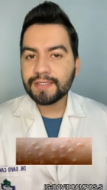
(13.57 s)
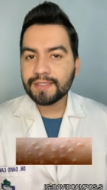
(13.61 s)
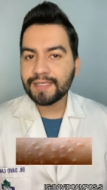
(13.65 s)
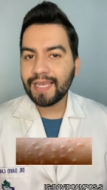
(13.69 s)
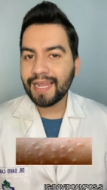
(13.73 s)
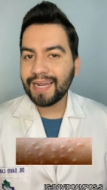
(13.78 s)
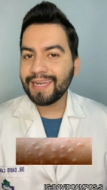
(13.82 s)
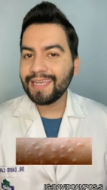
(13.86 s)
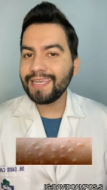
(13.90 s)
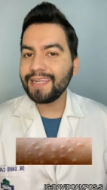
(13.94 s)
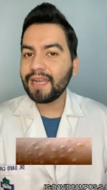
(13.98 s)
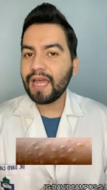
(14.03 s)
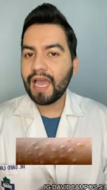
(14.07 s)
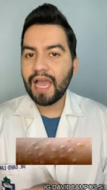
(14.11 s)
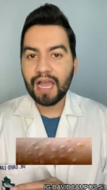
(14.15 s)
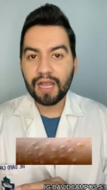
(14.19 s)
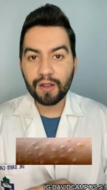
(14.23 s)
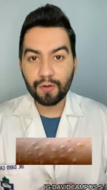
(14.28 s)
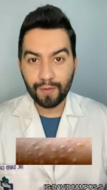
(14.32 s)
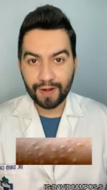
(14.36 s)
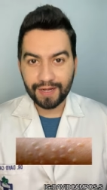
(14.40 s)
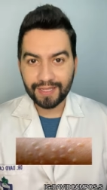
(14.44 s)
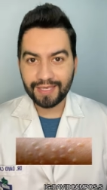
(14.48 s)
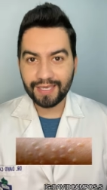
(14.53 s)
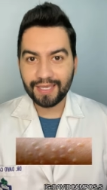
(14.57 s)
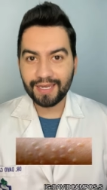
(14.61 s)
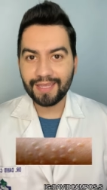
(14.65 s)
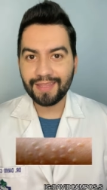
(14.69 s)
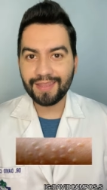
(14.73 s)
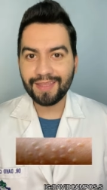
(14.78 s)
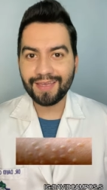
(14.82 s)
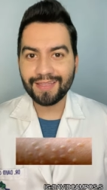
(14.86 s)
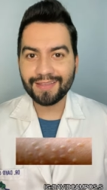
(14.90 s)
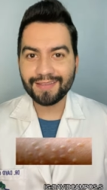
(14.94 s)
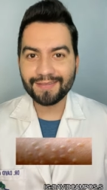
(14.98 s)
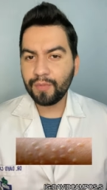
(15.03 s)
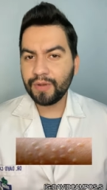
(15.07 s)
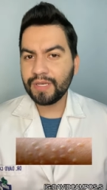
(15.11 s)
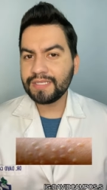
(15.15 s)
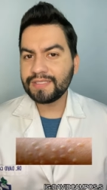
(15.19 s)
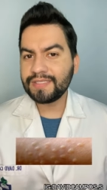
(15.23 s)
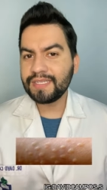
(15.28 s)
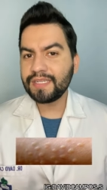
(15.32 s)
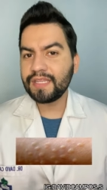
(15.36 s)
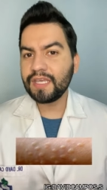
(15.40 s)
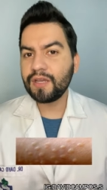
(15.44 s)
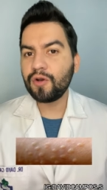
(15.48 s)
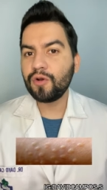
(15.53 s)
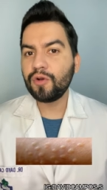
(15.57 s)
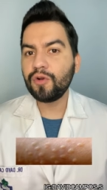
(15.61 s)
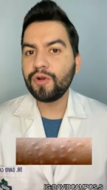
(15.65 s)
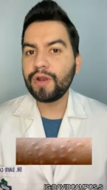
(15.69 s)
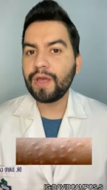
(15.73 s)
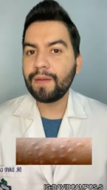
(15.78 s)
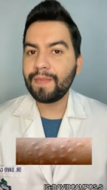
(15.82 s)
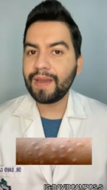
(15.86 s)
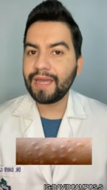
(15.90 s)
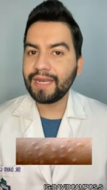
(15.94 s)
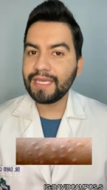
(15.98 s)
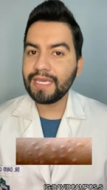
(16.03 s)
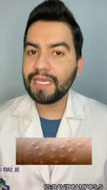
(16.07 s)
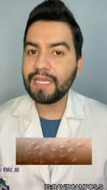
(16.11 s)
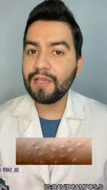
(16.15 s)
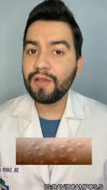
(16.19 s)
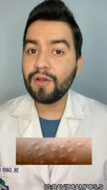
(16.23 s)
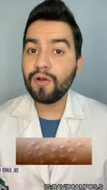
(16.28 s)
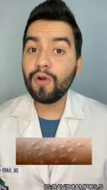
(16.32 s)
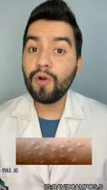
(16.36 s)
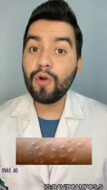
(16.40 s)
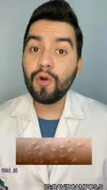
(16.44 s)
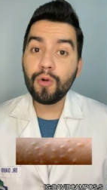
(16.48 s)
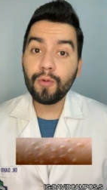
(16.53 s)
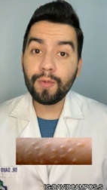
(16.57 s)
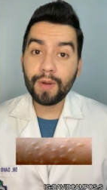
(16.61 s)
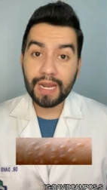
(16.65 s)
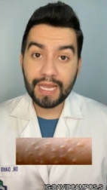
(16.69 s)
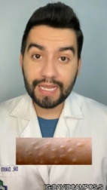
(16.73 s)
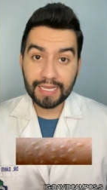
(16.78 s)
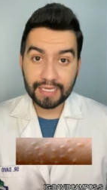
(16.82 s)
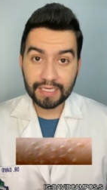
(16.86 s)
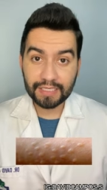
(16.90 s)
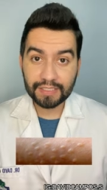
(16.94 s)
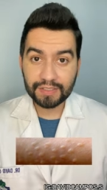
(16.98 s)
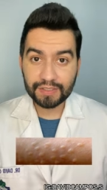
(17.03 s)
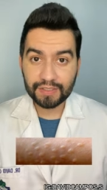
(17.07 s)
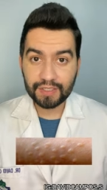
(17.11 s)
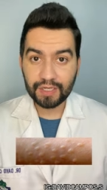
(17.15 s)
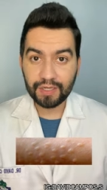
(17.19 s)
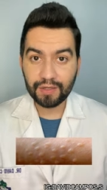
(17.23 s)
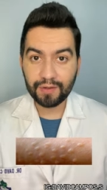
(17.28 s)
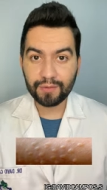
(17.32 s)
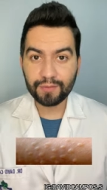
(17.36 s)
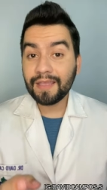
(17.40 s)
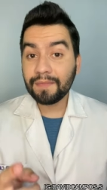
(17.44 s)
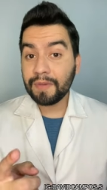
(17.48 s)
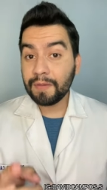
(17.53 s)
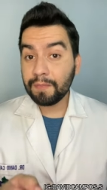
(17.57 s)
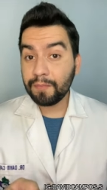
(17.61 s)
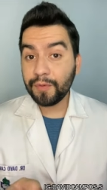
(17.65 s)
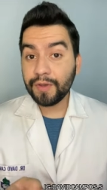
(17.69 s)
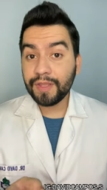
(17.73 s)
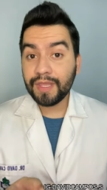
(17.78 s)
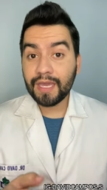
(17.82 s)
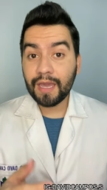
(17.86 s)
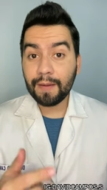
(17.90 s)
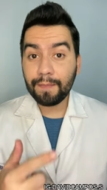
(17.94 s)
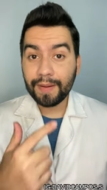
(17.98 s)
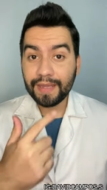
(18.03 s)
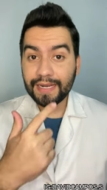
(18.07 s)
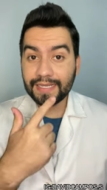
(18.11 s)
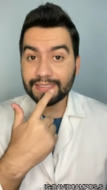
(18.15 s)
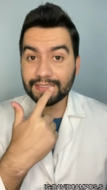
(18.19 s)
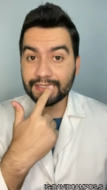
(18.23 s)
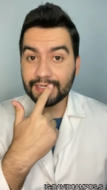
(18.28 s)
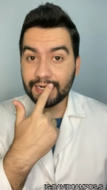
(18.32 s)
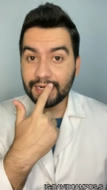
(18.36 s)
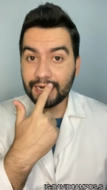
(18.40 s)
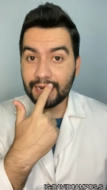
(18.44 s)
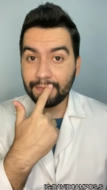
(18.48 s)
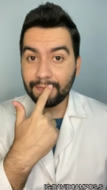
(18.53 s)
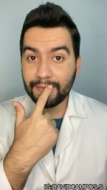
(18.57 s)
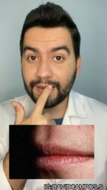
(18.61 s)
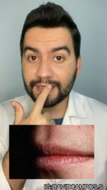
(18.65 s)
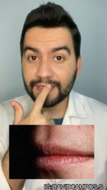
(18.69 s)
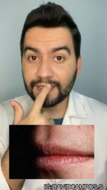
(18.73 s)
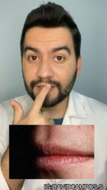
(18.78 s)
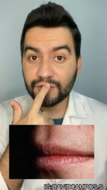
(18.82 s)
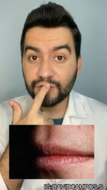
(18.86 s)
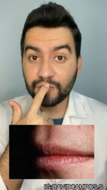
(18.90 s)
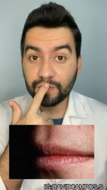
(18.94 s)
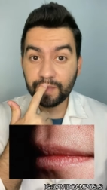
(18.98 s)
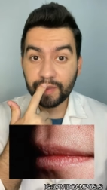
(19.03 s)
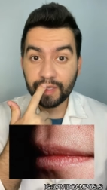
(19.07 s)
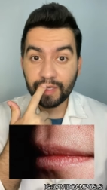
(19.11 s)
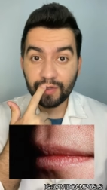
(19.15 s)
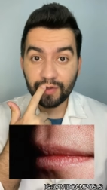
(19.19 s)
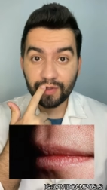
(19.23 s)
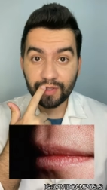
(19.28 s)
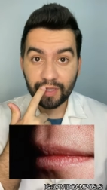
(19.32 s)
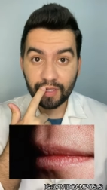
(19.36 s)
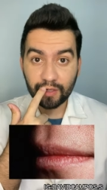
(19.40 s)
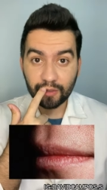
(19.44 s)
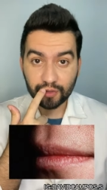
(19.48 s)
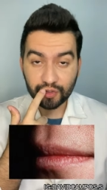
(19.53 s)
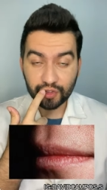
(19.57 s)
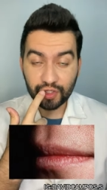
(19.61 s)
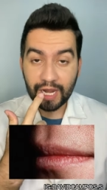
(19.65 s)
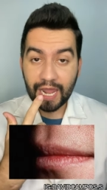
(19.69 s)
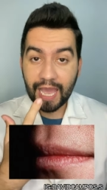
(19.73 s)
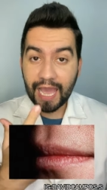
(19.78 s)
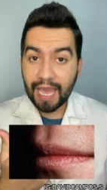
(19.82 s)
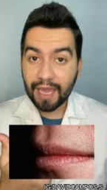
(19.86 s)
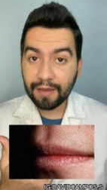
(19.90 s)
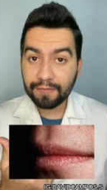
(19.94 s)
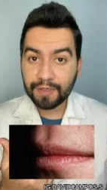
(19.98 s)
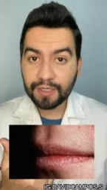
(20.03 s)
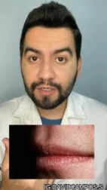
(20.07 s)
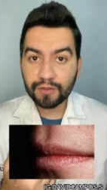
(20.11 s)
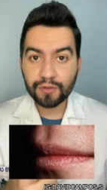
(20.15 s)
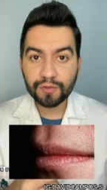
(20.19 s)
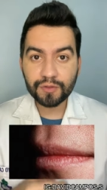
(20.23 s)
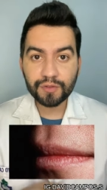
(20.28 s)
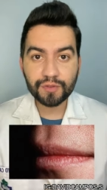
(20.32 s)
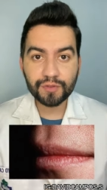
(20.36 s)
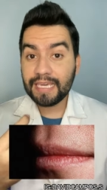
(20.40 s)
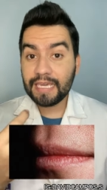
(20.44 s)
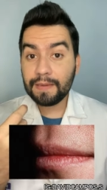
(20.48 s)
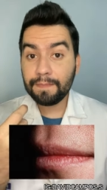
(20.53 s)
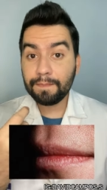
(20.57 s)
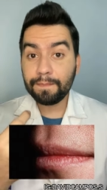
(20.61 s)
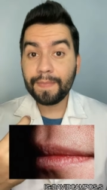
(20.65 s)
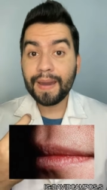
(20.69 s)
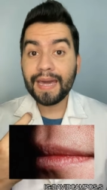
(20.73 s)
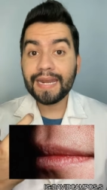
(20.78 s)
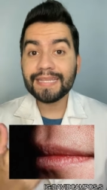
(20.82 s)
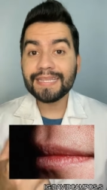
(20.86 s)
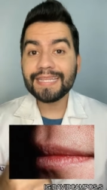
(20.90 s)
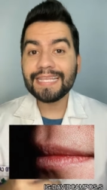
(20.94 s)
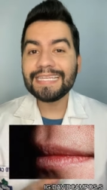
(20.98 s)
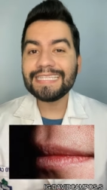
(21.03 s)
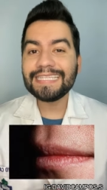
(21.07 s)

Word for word: y salir a cualquier edad. Pueden ser de color amarillo o blanquecino. También pueden aparecer en la parte superior de los labios y parte